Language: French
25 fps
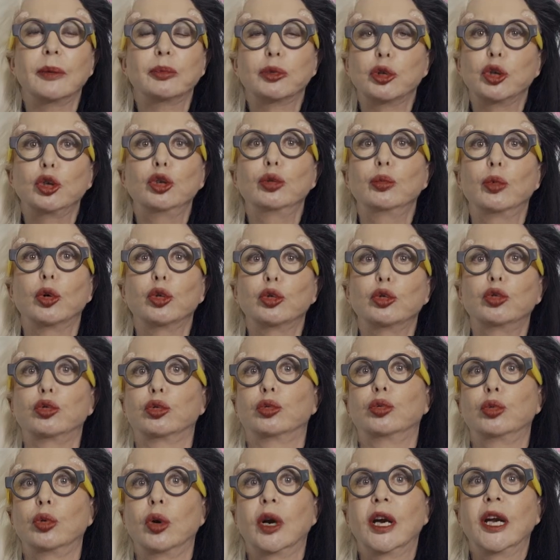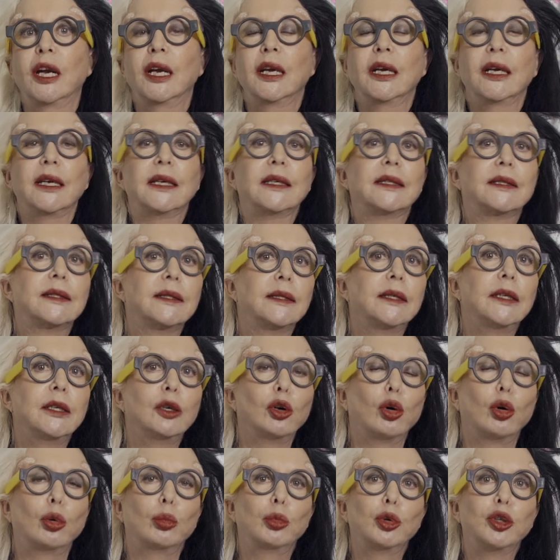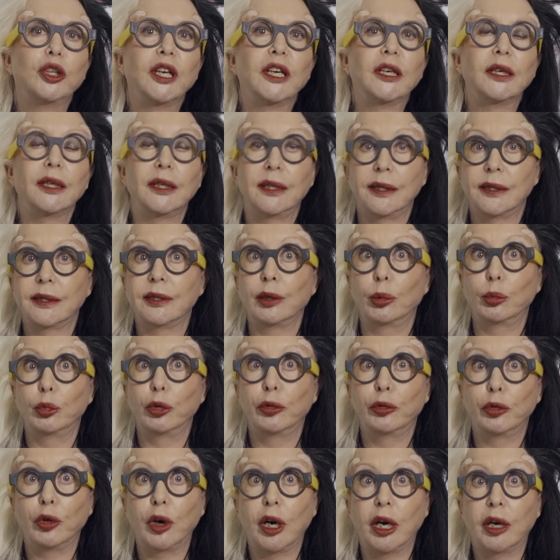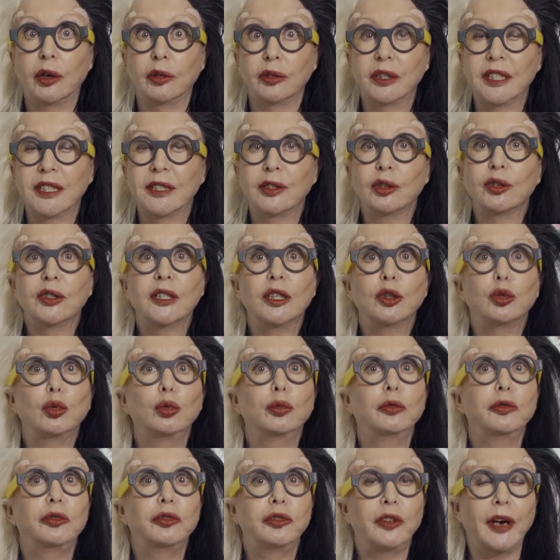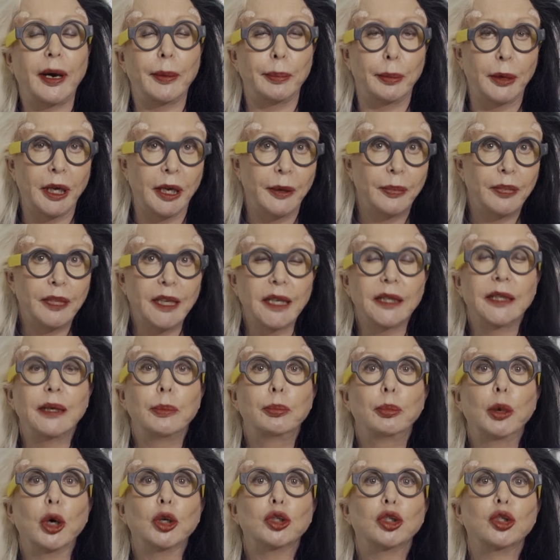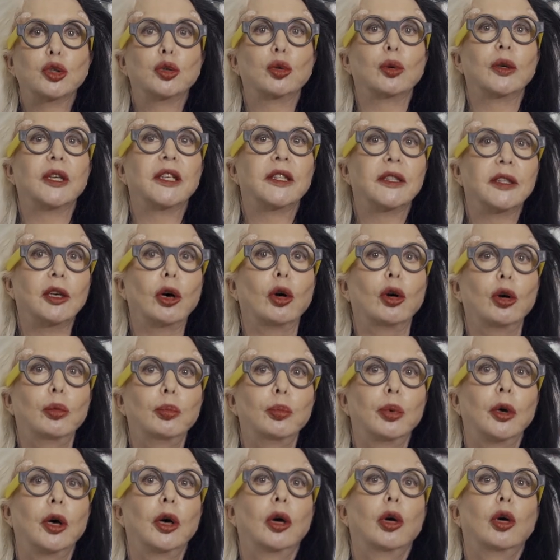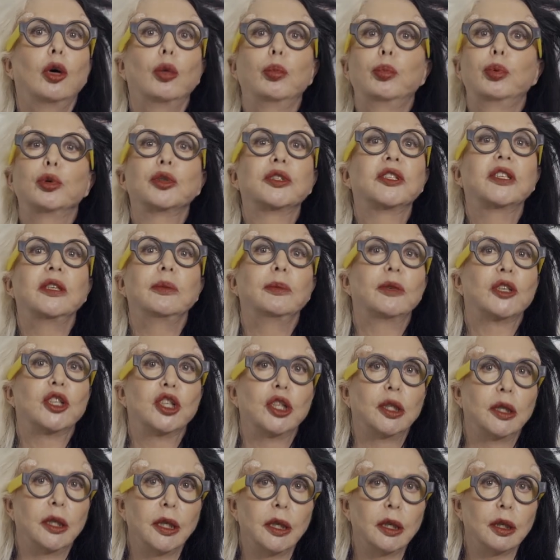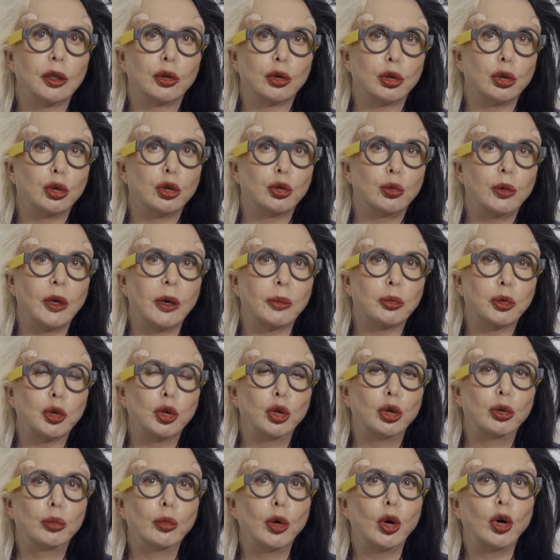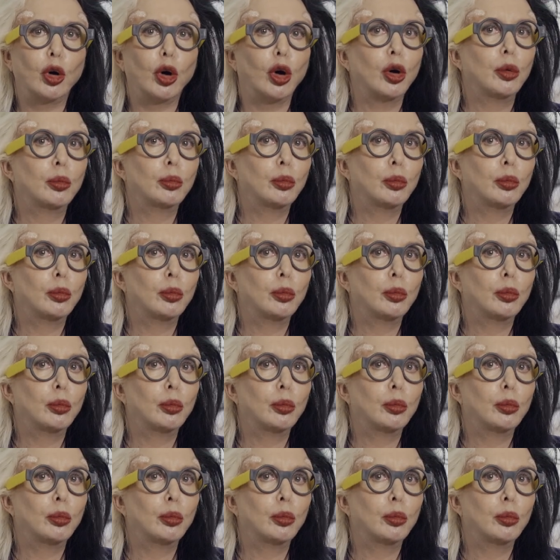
absolument tout. Et si on me décrit sans me voir en disant c'est une femme qui a des bosses sur les tempes, on peut s'imaginer que je suis absolument un